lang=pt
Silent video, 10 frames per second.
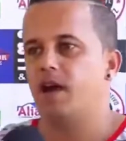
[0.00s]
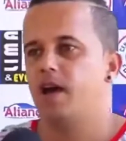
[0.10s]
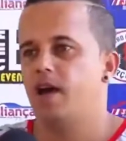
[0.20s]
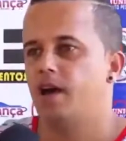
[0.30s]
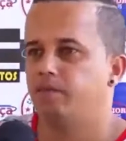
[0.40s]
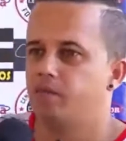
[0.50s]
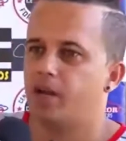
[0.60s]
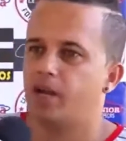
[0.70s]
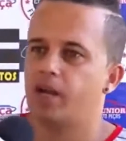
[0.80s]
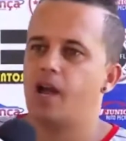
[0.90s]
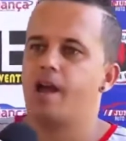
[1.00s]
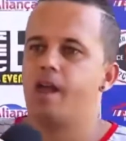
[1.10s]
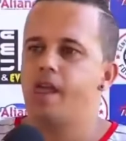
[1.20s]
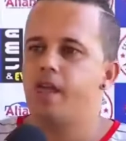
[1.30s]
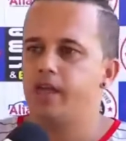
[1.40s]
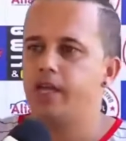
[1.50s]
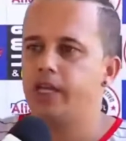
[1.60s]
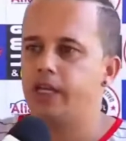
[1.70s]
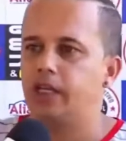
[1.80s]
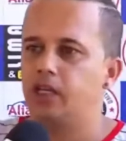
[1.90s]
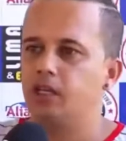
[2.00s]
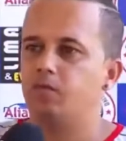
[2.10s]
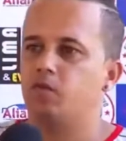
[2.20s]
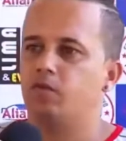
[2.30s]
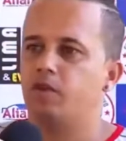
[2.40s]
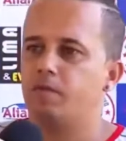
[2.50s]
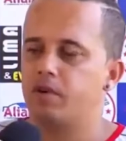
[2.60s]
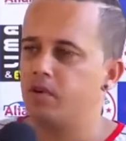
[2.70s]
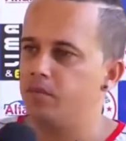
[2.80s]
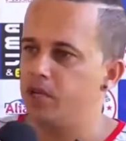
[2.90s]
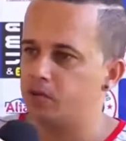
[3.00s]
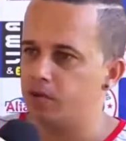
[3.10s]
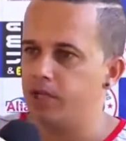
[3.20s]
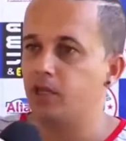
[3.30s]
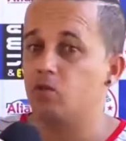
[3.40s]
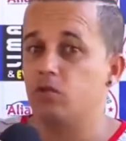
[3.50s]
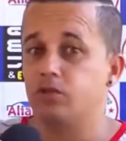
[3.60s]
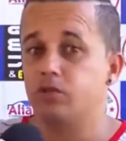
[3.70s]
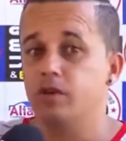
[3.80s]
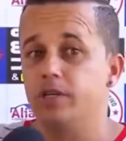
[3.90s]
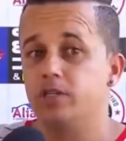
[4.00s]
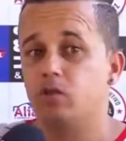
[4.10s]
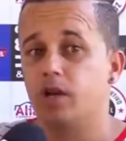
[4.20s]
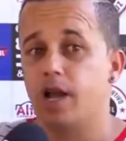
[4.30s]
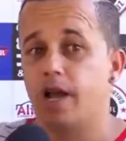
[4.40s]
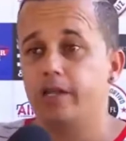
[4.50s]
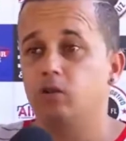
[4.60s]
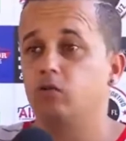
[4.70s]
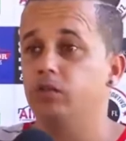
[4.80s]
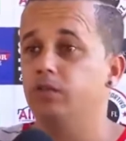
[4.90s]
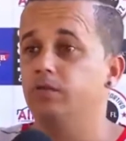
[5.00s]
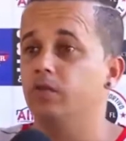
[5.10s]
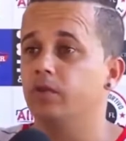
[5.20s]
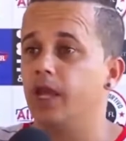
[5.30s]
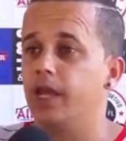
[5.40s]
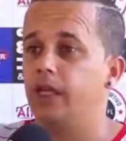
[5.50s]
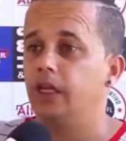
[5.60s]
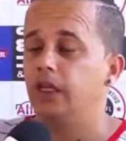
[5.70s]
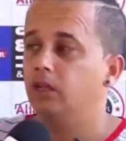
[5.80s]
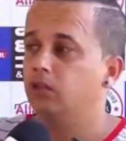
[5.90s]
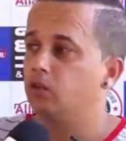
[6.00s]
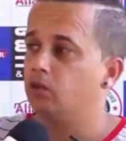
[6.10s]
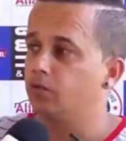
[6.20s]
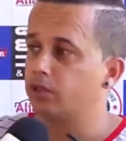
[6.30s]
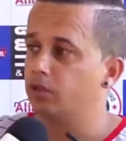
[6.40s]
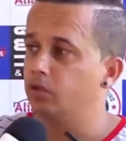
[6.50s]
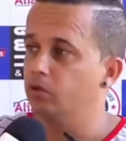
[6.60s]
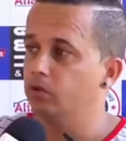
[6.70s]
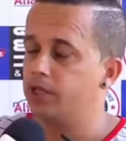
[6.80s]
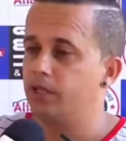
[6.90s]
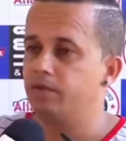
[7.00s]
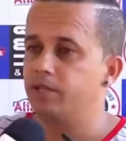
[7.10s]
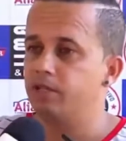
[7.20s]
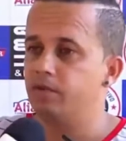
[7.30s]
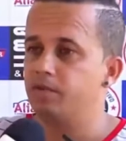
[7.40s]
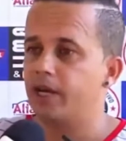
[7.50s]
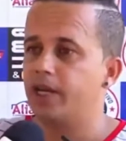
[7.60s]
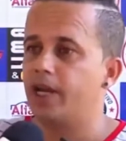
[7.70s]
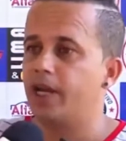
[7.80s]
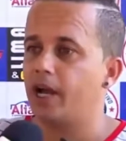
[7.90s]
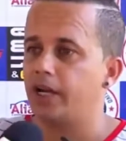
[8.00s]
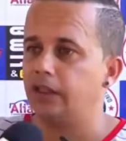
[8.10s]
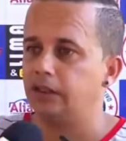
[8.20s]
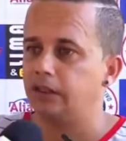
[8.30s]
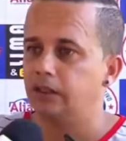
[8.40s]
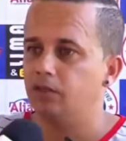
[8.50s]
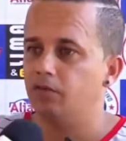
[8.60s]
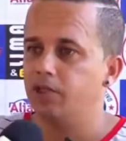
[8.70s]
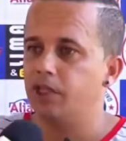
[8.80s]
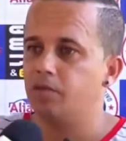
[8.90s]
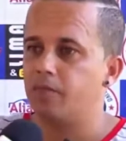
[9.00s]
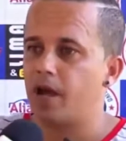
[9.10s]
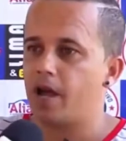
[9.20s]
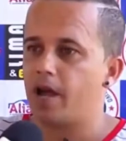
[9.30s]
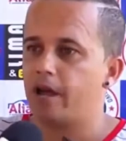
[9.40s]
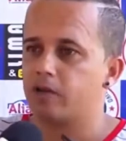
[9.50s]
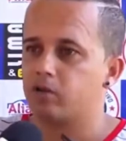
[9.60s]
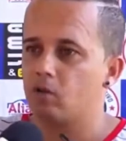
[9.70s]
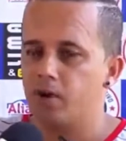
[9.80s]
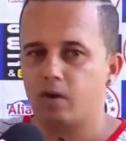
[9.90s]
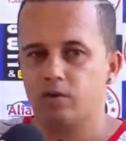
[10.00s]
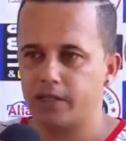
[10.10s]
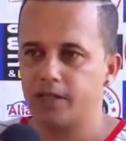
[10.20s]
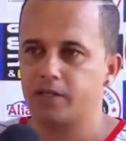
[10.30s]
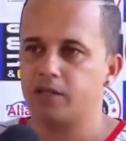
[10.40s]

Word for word: a vir para cá é querer provar para mim mesmo que eu ainda tenho condições de jogar em alto nível, né? Então Fosse Luz, ele vai servir para agregar. Eu vim aqui para somar com os dedos que